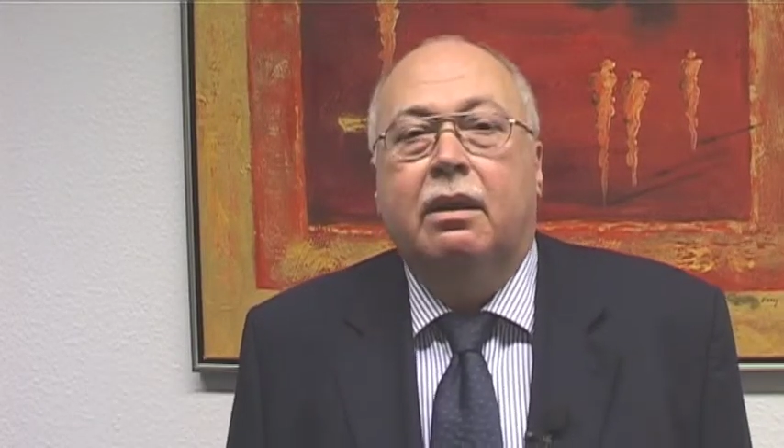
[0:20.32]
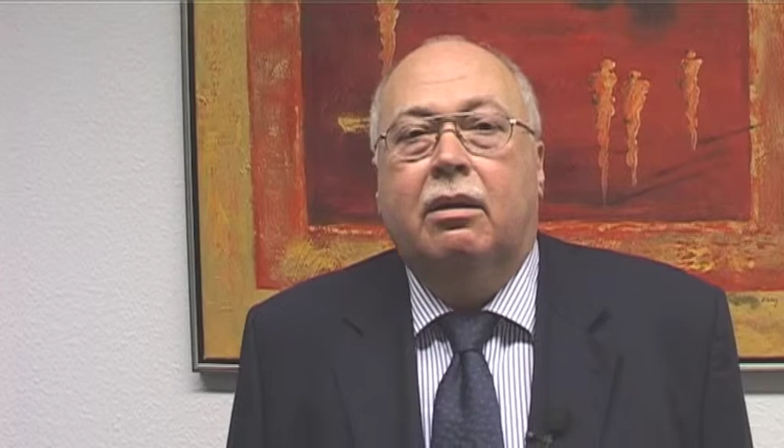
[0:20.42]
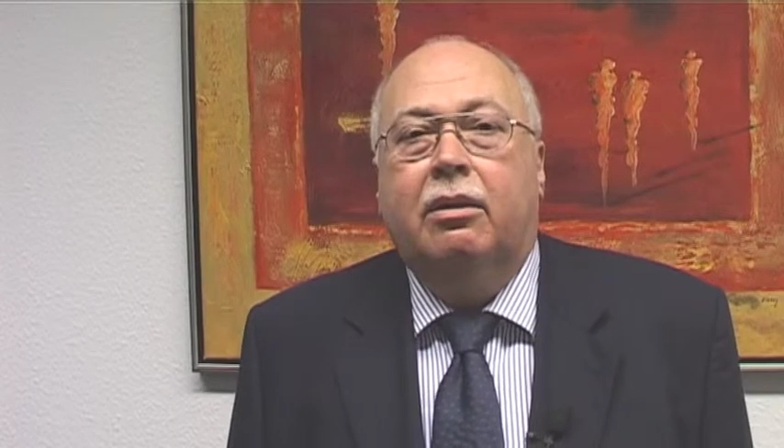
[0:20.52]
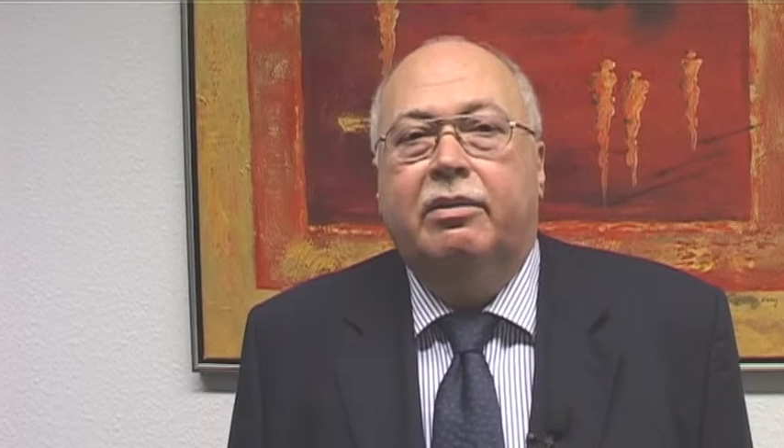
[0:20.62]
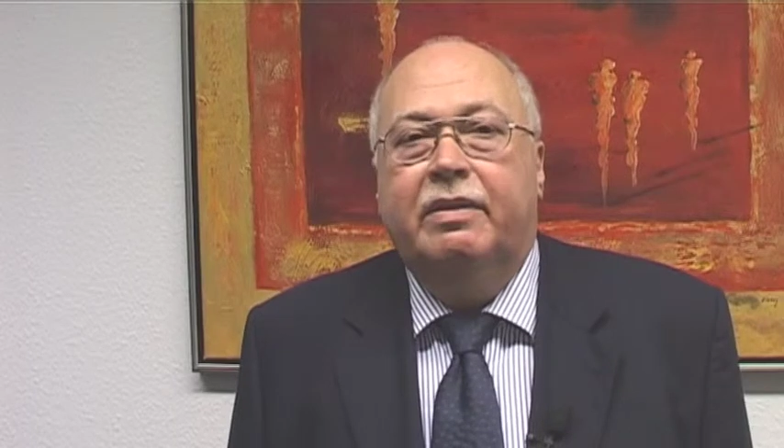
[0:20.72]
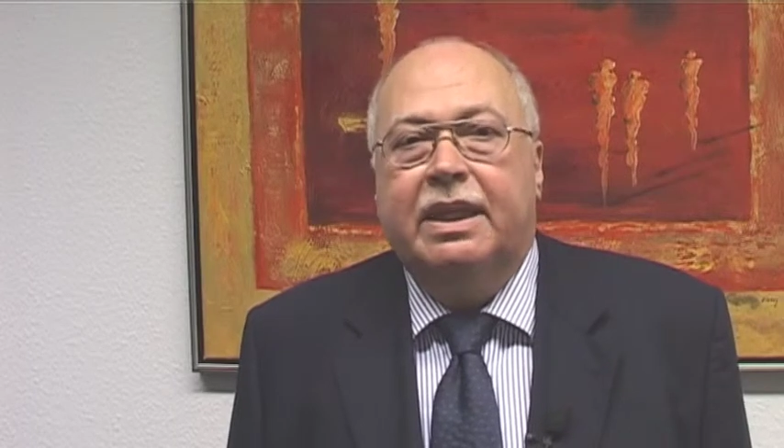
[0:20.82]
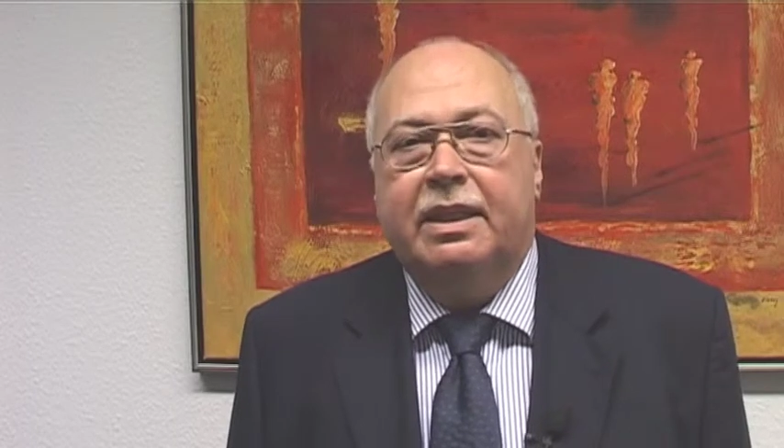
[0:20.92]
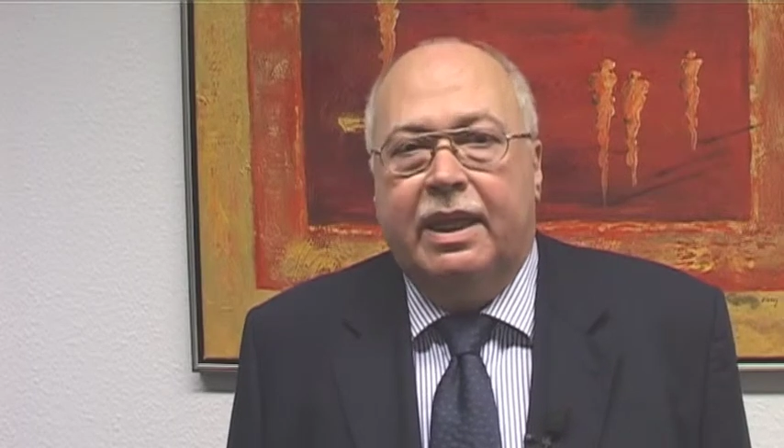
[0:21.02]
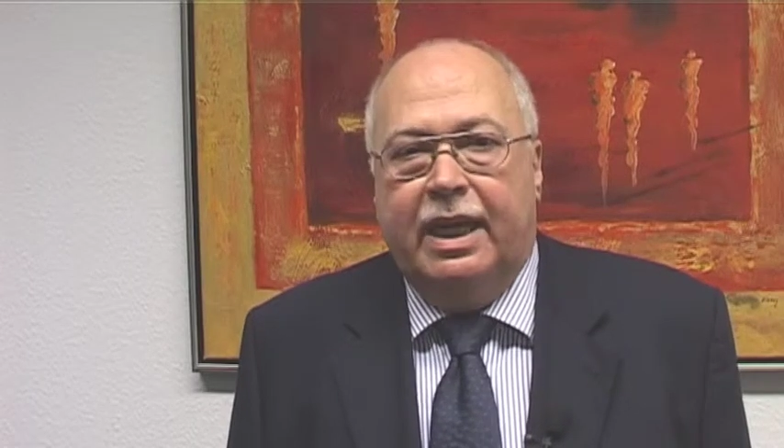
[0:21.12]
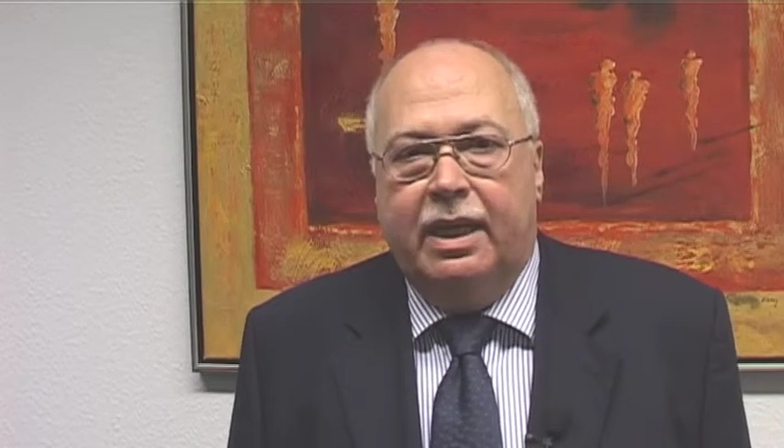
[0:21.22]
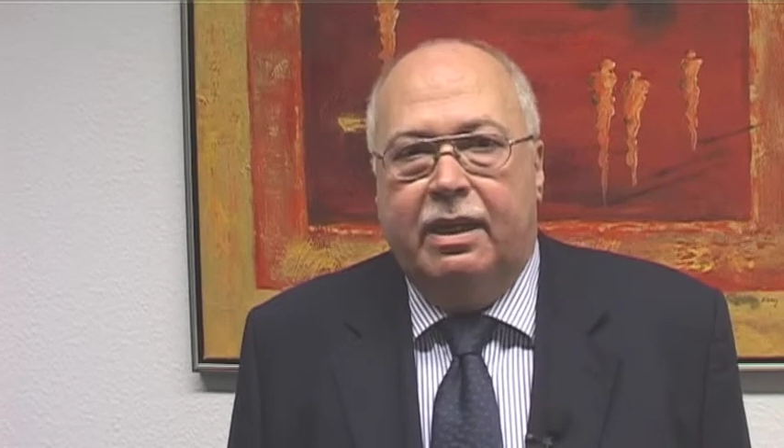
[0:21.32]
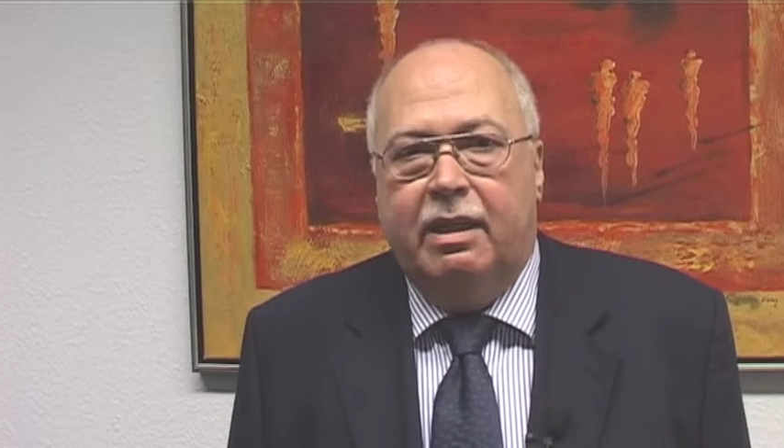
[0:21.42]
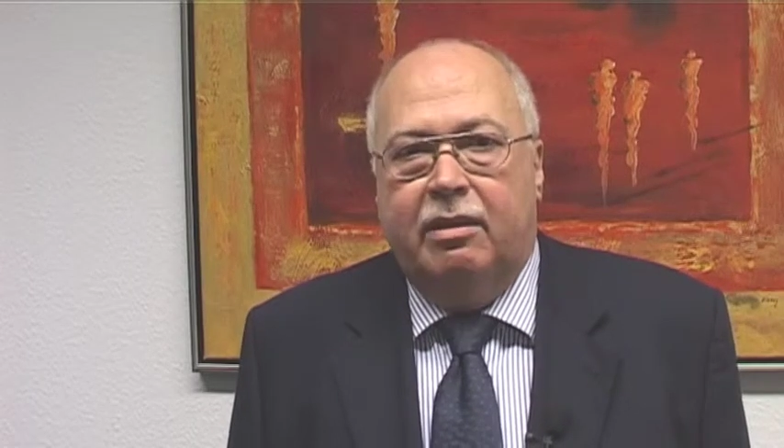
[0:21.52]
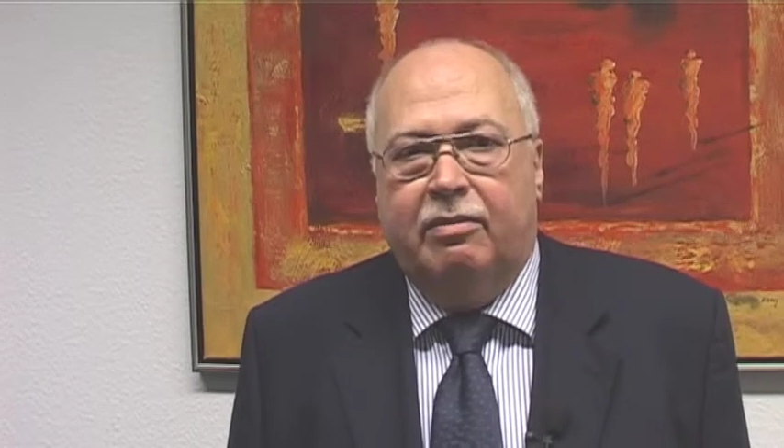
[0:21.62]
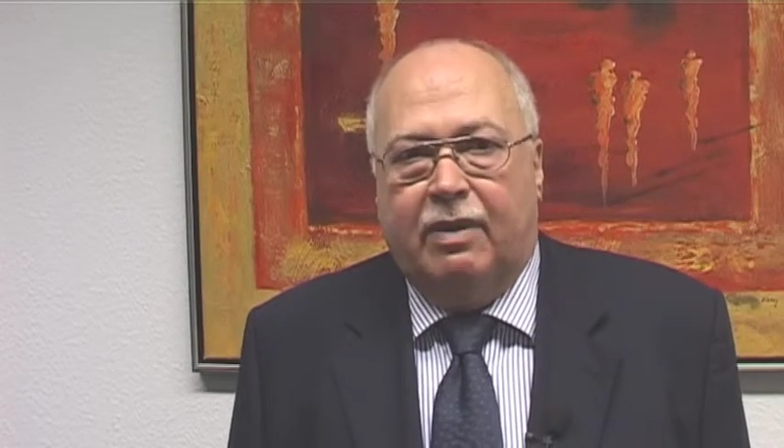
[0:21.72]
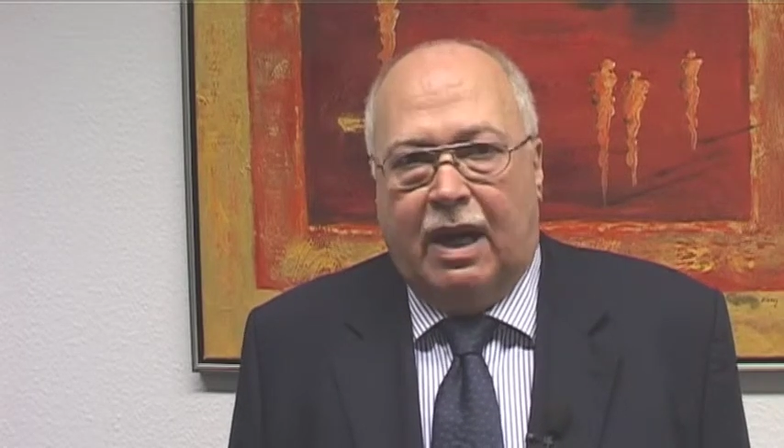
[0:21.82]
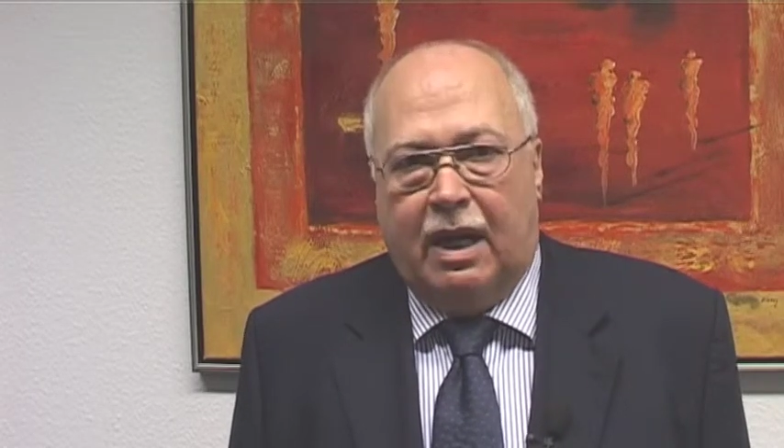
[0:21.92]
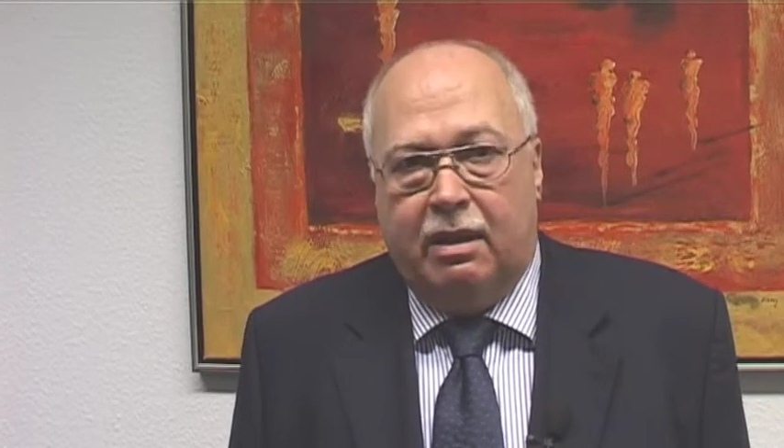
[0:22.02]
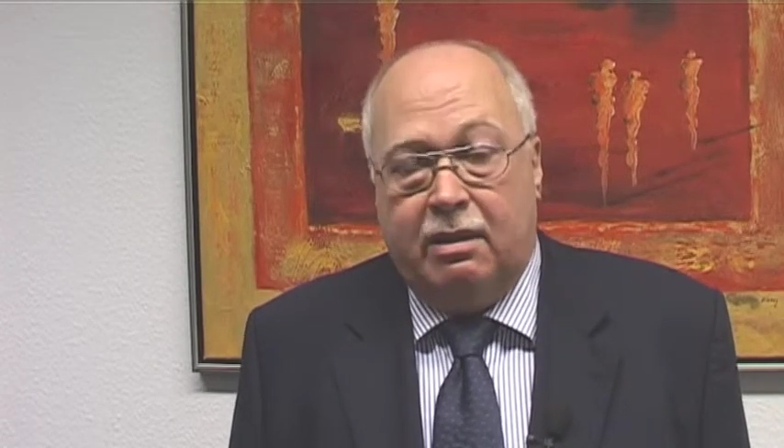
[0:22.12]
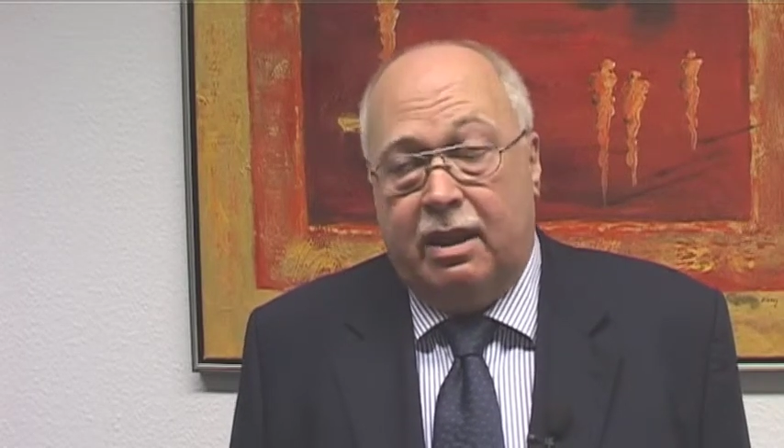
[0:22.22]
Und wir sehen die
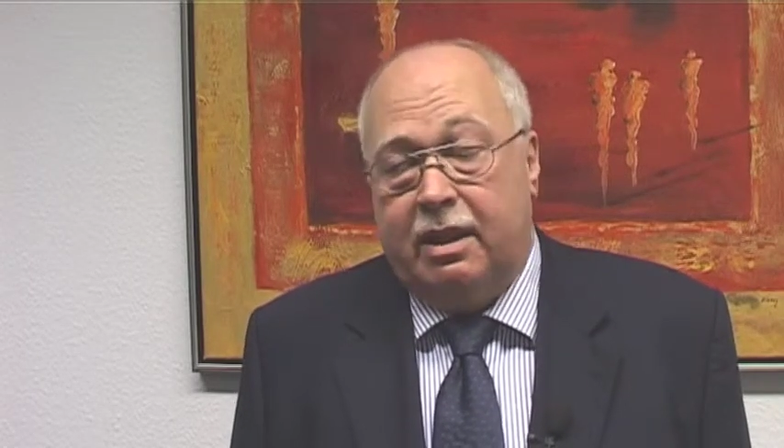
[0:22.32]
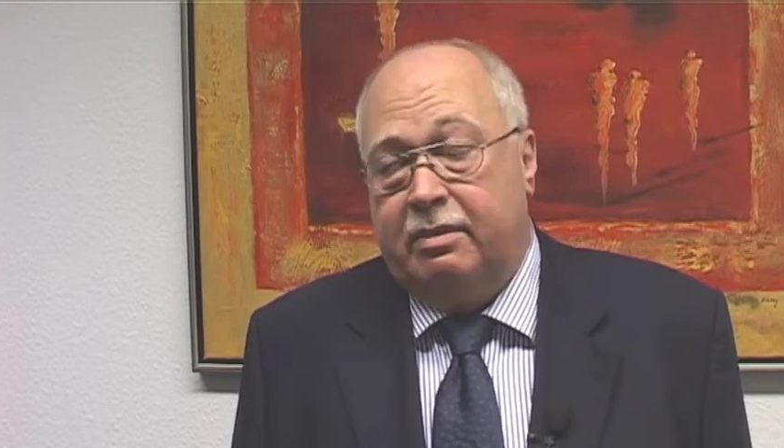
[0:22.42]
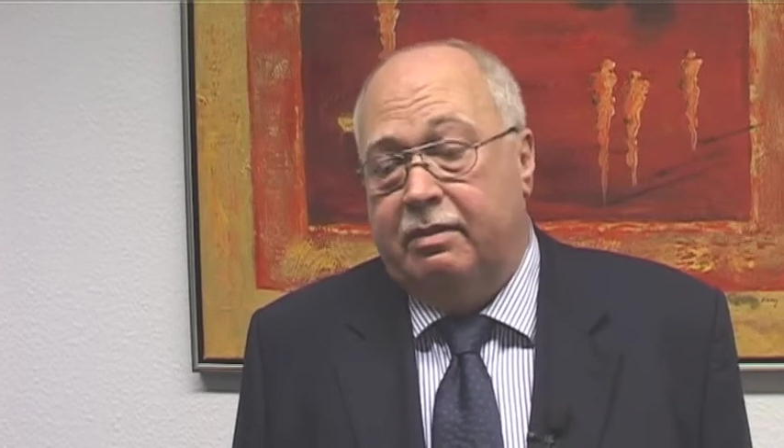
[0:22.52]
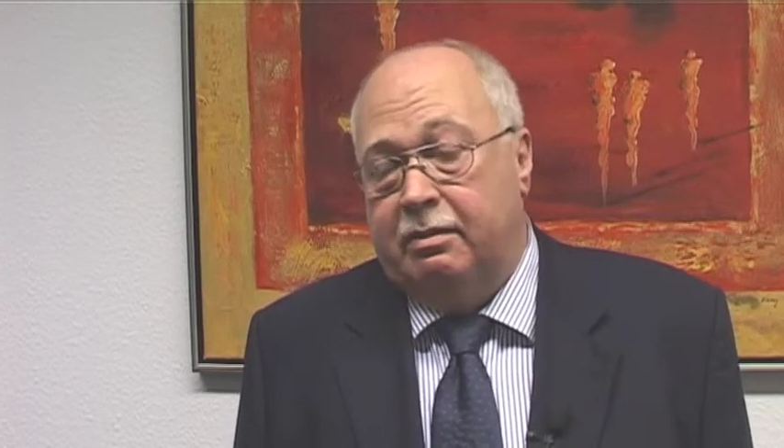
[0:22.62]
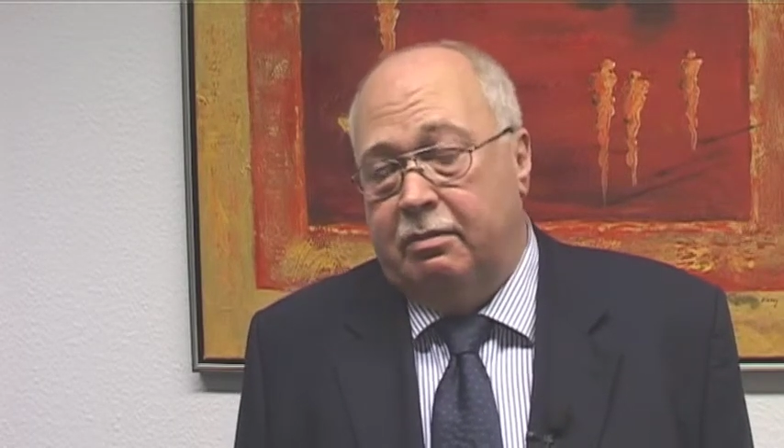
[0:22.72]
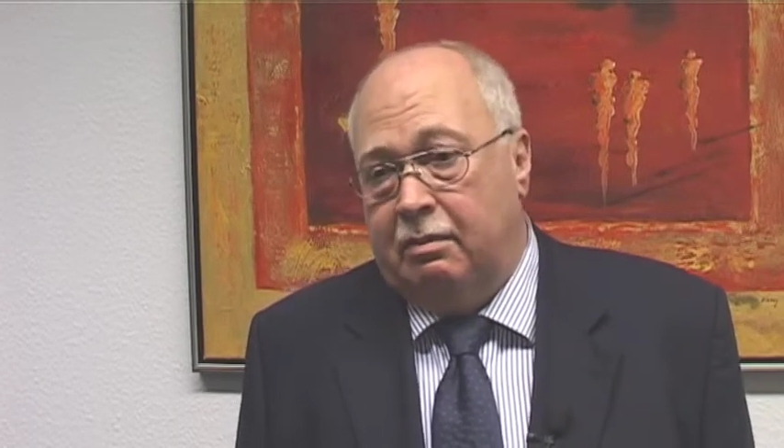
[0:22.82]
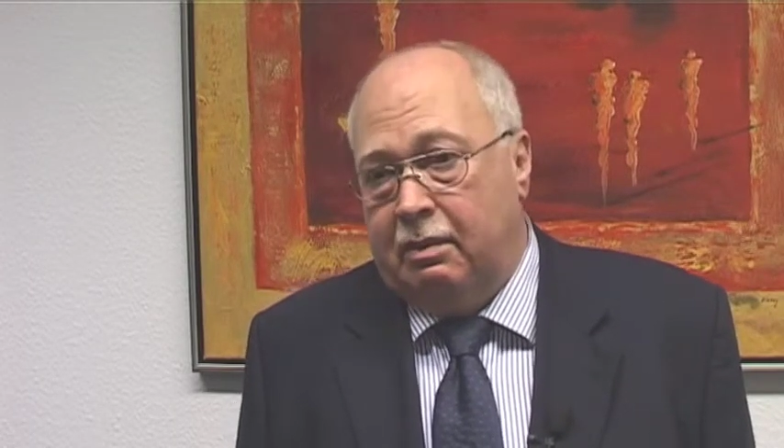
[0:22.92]
Gefahr, das heißt, wir